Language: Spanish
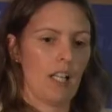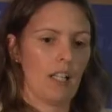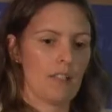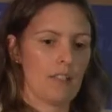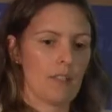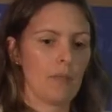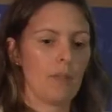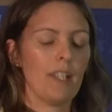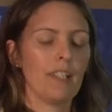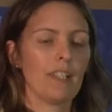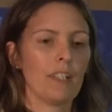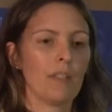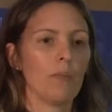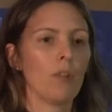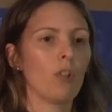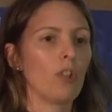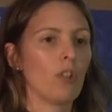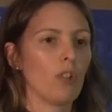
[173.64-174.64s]
si bien
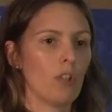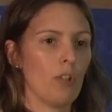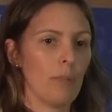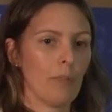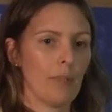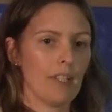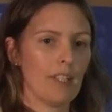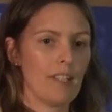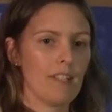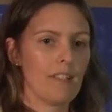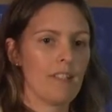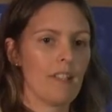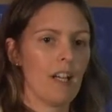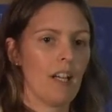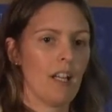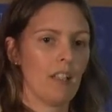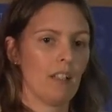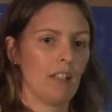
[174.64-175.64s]
tenemos
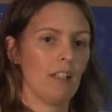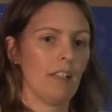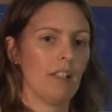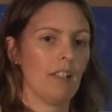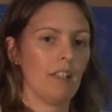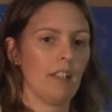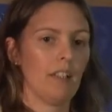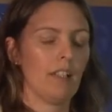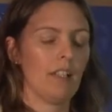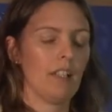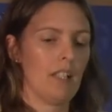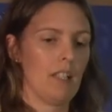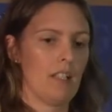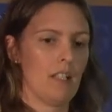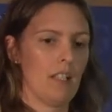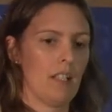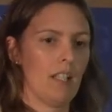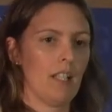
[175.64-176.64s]
competencia
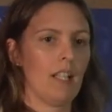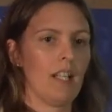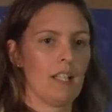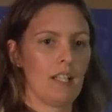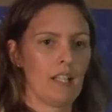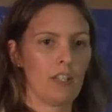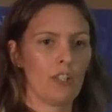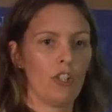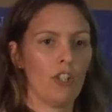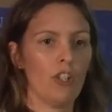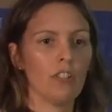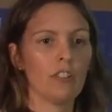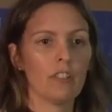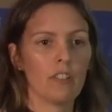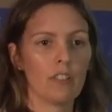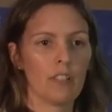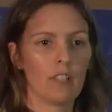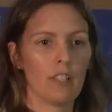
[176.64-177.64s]
eh, en, la
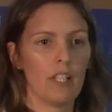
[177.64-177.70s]
región,